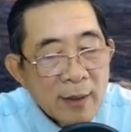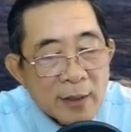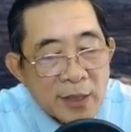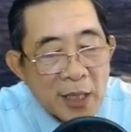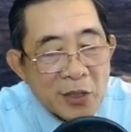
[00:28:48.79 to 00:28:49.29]

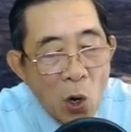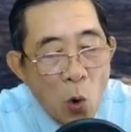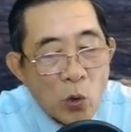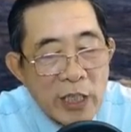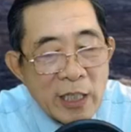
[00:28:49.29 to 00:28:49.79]
Trên cổ
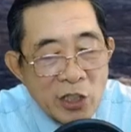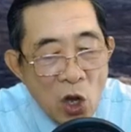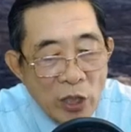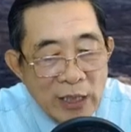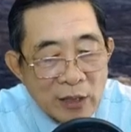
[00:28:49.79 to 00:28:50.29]
của chiếc
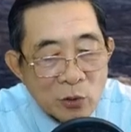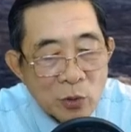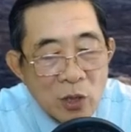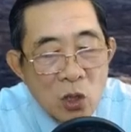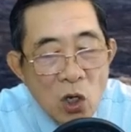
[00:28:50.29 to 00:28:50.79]
giò rượu
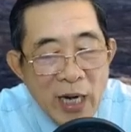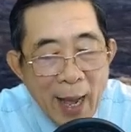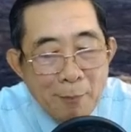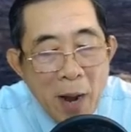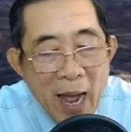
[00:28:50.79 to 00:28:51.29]
có
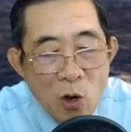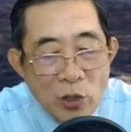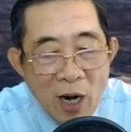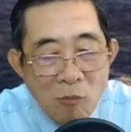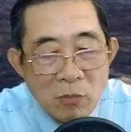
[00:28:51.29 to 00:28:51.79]
nạm ba con
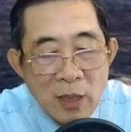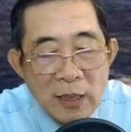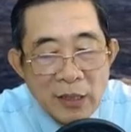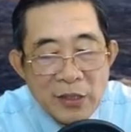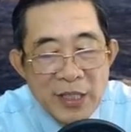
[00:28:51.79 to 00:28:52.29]
rồng
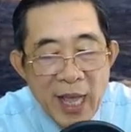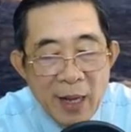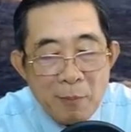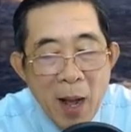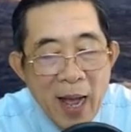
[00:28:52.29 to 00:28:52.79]
hướng về
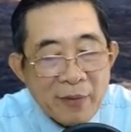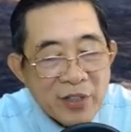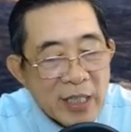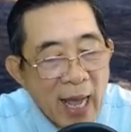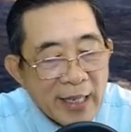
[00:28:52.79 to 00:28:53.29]
ba phía
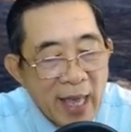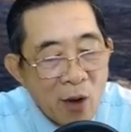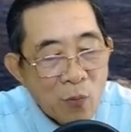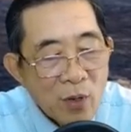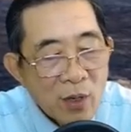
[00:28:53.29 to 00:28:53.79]
khác nhau.
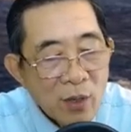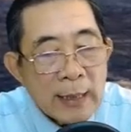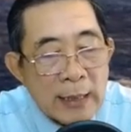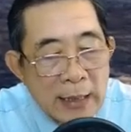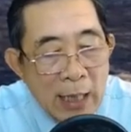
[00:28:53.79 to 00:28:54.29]

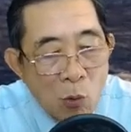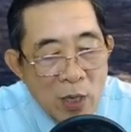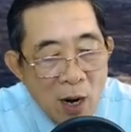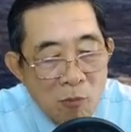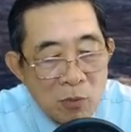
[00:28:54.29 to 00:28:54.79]
Đầu
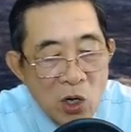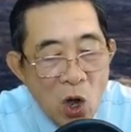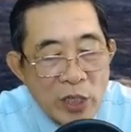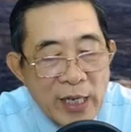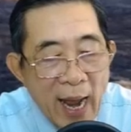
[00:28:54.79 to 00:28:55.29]
rồng ló
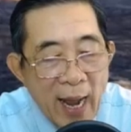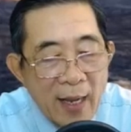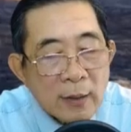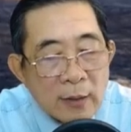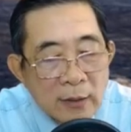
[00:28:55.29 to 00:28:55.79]
ra,
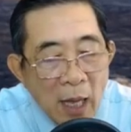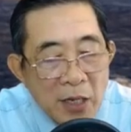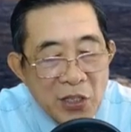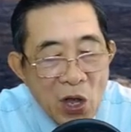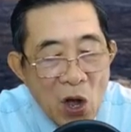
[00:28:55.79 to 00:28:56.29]
thân
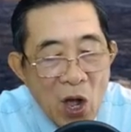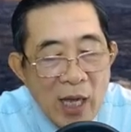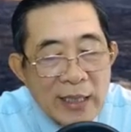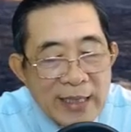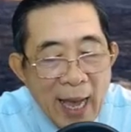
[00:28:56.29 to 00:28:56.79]
giò
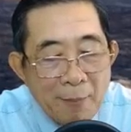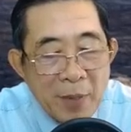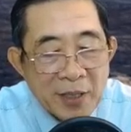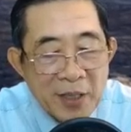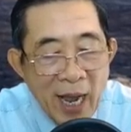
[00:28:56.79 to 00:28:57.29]
chạm
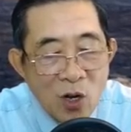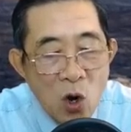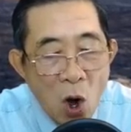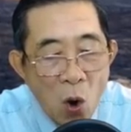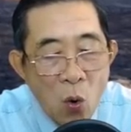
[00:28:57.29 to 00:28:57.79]
hình hai con
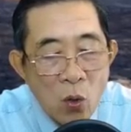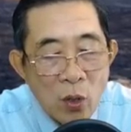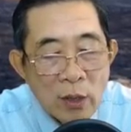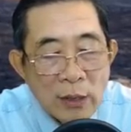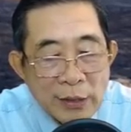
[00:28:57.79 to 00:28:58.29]
hổ,
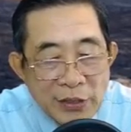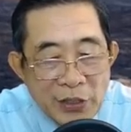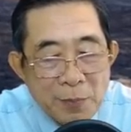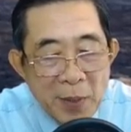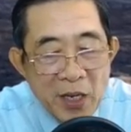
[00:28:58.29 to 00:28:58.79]
dưới
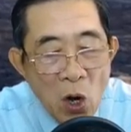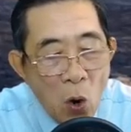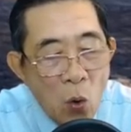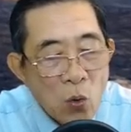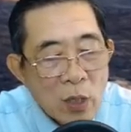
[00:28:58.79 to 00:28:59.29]
miệng
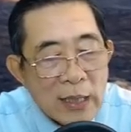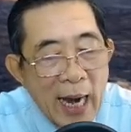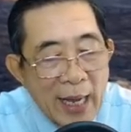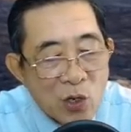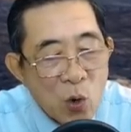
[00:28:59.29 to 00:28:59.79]
hổ
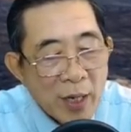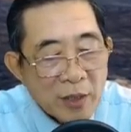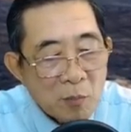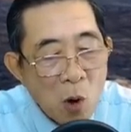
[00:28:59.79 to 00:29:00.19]
lại có hình một